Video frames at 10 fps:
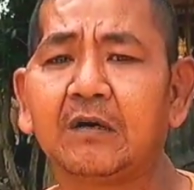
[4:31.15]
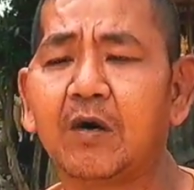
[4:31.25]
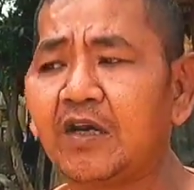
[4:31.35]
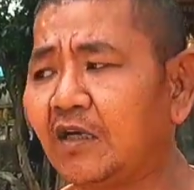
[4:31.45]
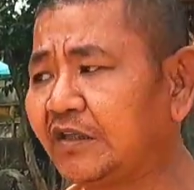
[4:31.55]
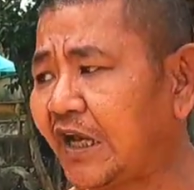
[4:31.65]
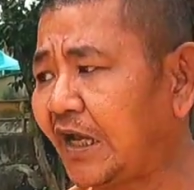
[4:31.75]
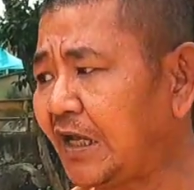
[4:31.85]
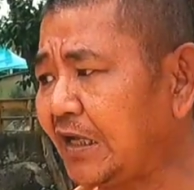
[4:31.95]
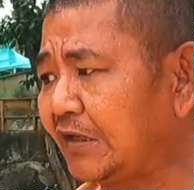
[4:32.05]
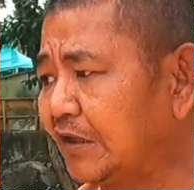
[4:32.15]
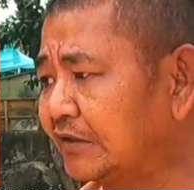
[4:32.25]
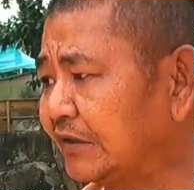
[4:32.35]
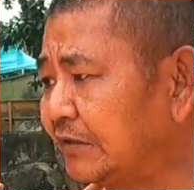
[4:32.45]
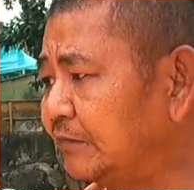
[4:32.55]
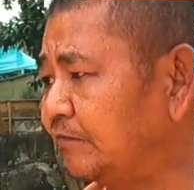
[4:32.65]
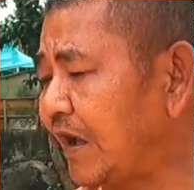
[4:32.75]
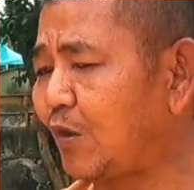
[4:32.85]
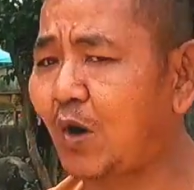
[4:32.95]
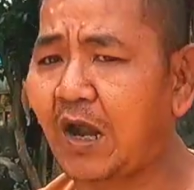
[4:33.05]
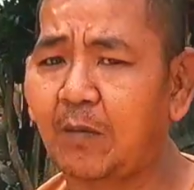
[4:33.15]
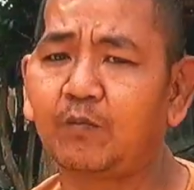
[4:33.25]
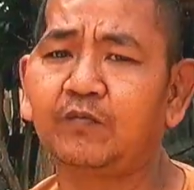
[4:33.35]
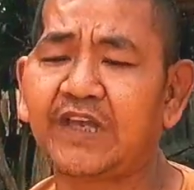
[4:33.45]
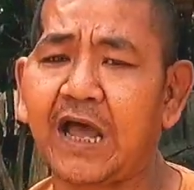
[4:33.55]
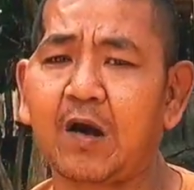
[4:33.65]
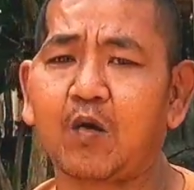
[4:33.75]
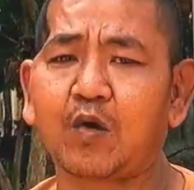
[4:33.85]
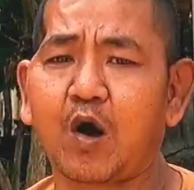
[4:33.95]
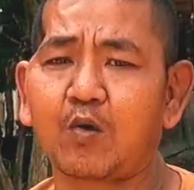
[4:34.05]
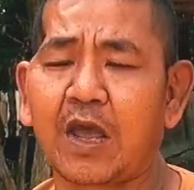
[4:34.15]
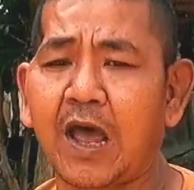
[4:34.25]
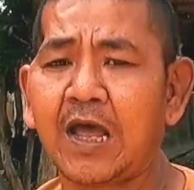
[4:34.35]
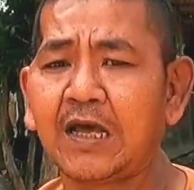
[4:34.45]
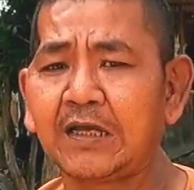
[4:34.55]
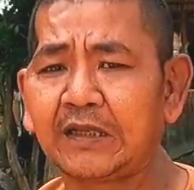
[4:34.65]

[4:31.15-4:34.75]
người bệnh yeah. Dạ. đó sẽ được mẹ quan âm gia hộ độ và